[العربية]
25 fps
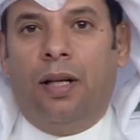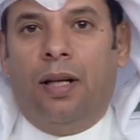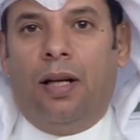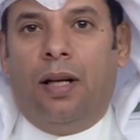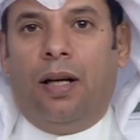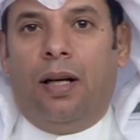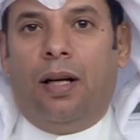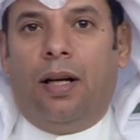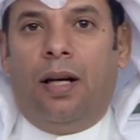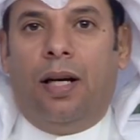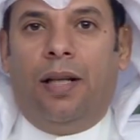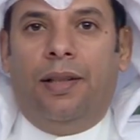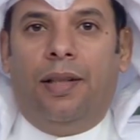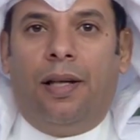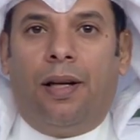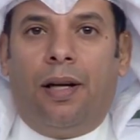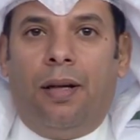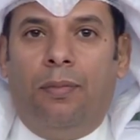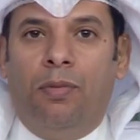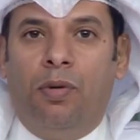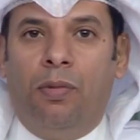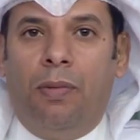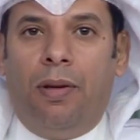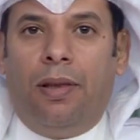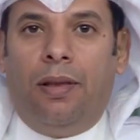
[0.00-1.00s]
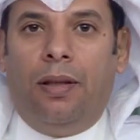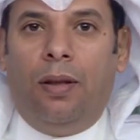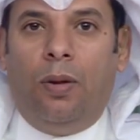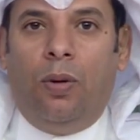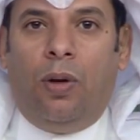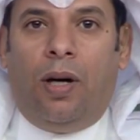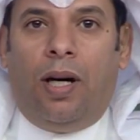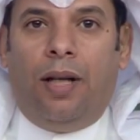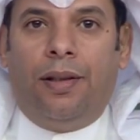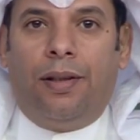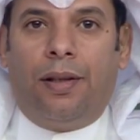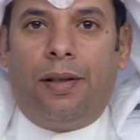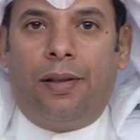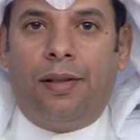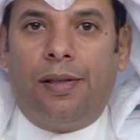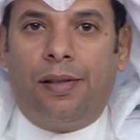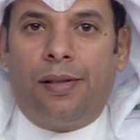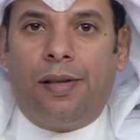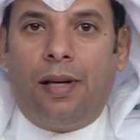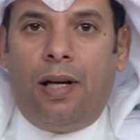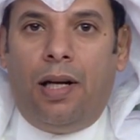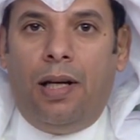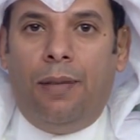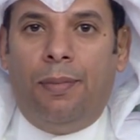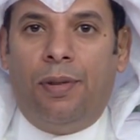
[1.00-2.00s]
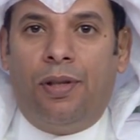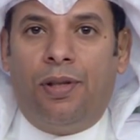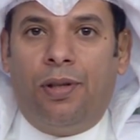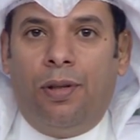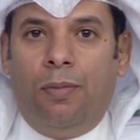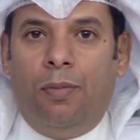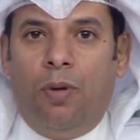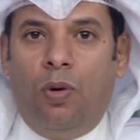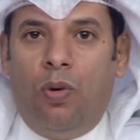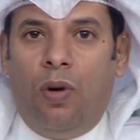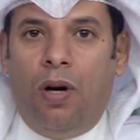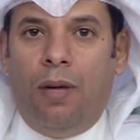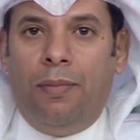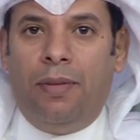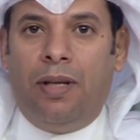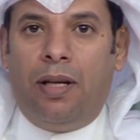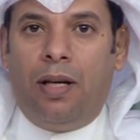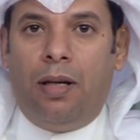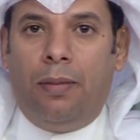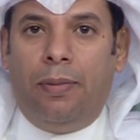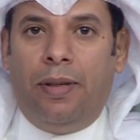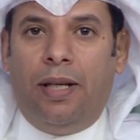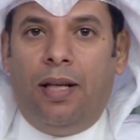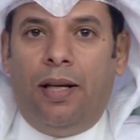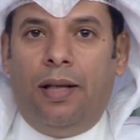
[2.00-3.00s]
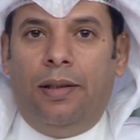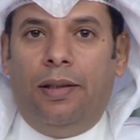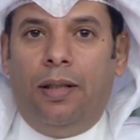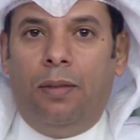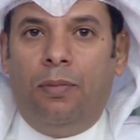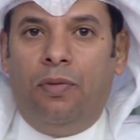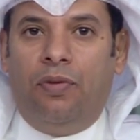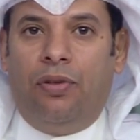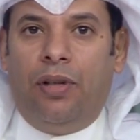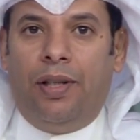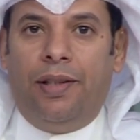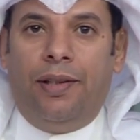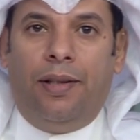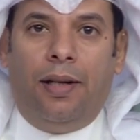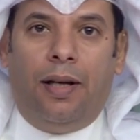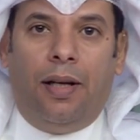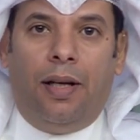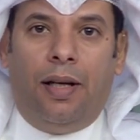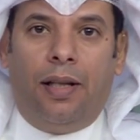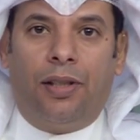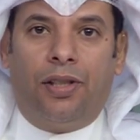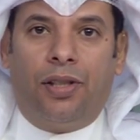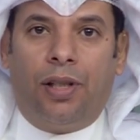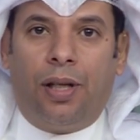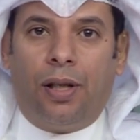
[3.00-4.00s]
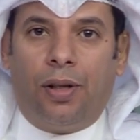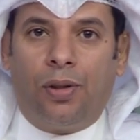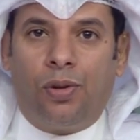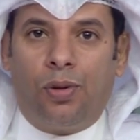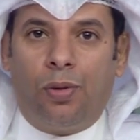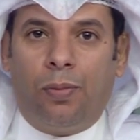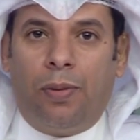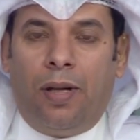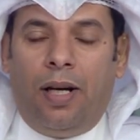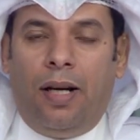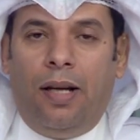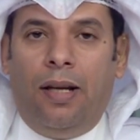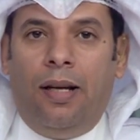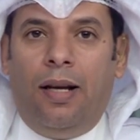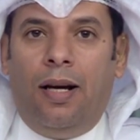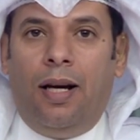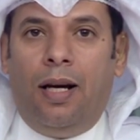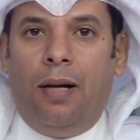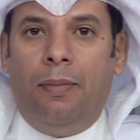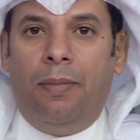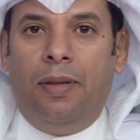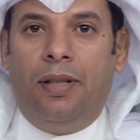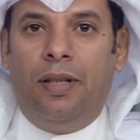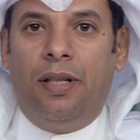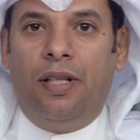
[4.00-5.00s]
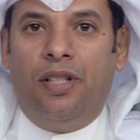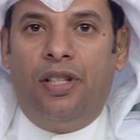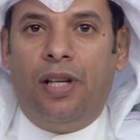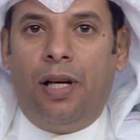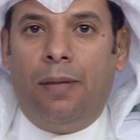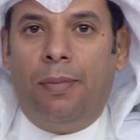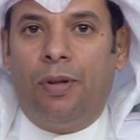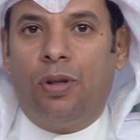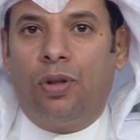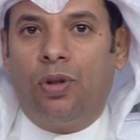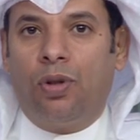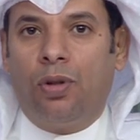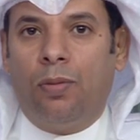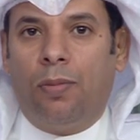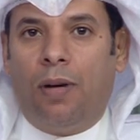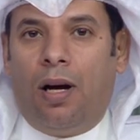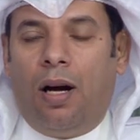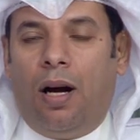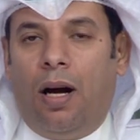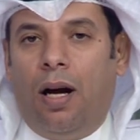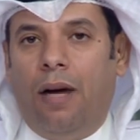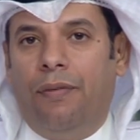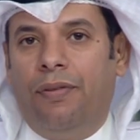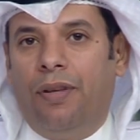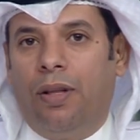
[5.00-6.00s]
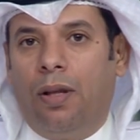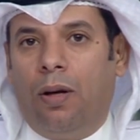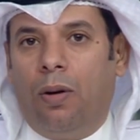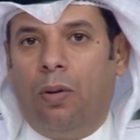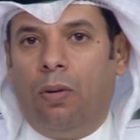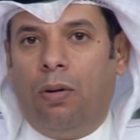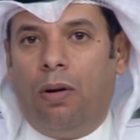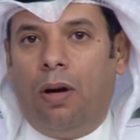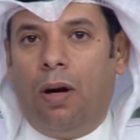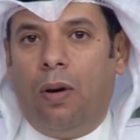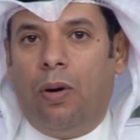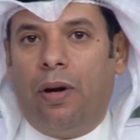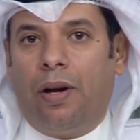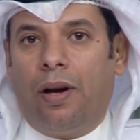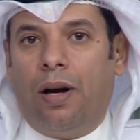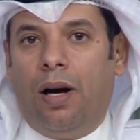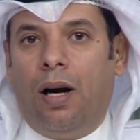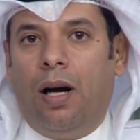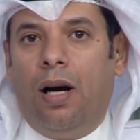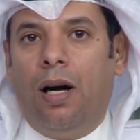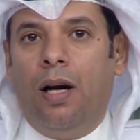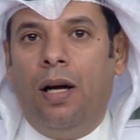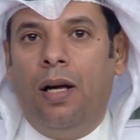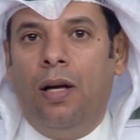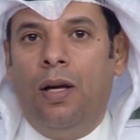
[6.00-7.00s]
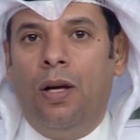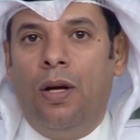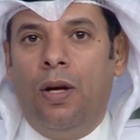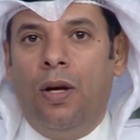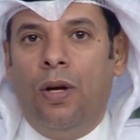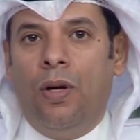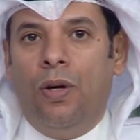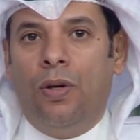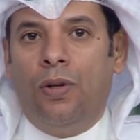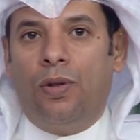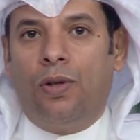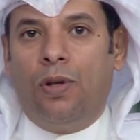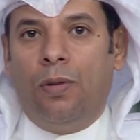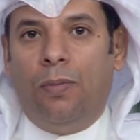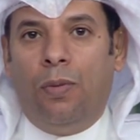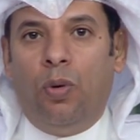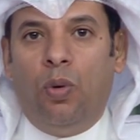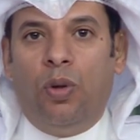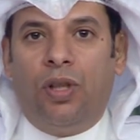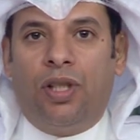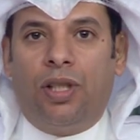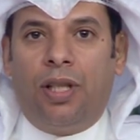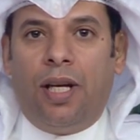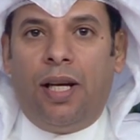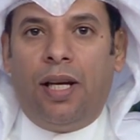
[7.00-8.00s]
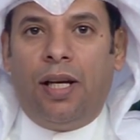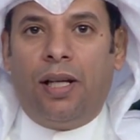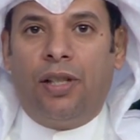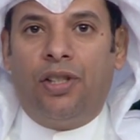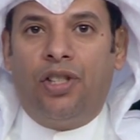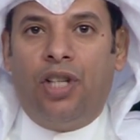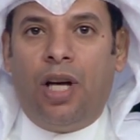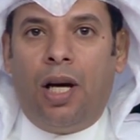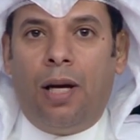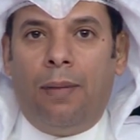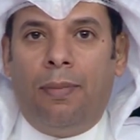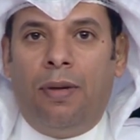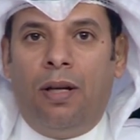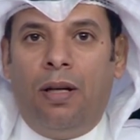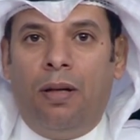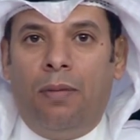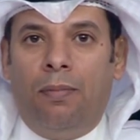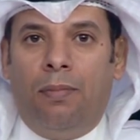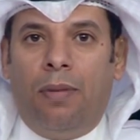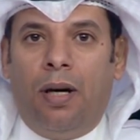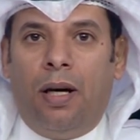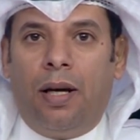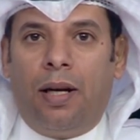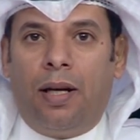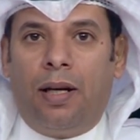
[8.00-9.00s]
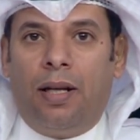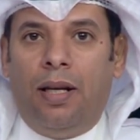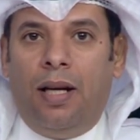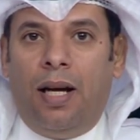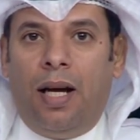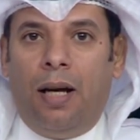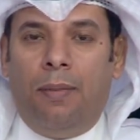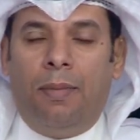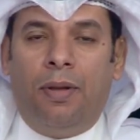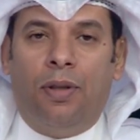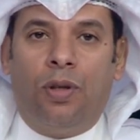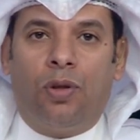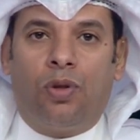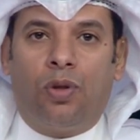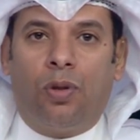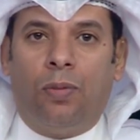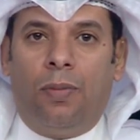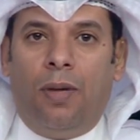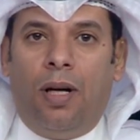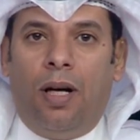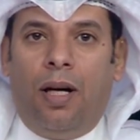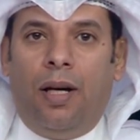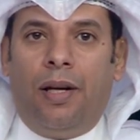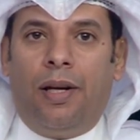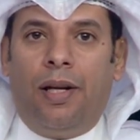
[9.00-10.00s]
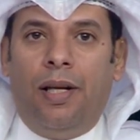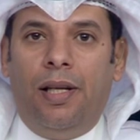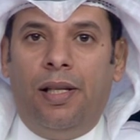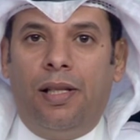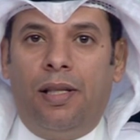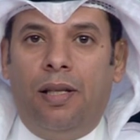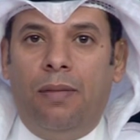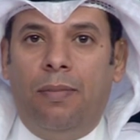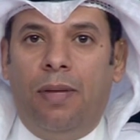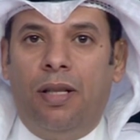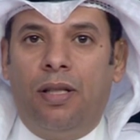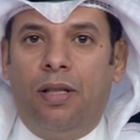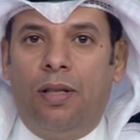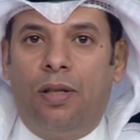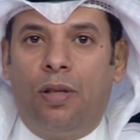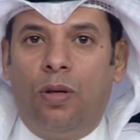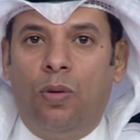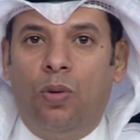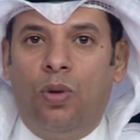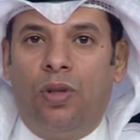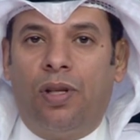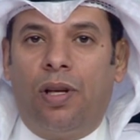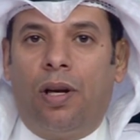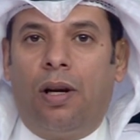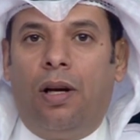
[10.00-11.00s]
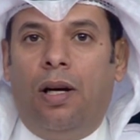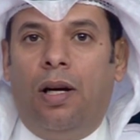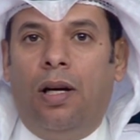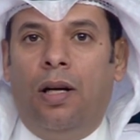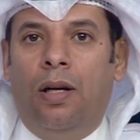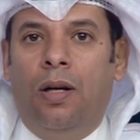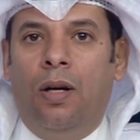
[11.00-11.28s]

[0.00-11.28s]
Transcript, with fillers: غادر ممثل حضرة صاحب السمو أمير البلاد المفدى الشيخ صباح الأحمد الجابر الصباح حفظه الله ورعاه سمو الشيخ جابر المبارك الحمد الصباح رئيس مجلس الوزراء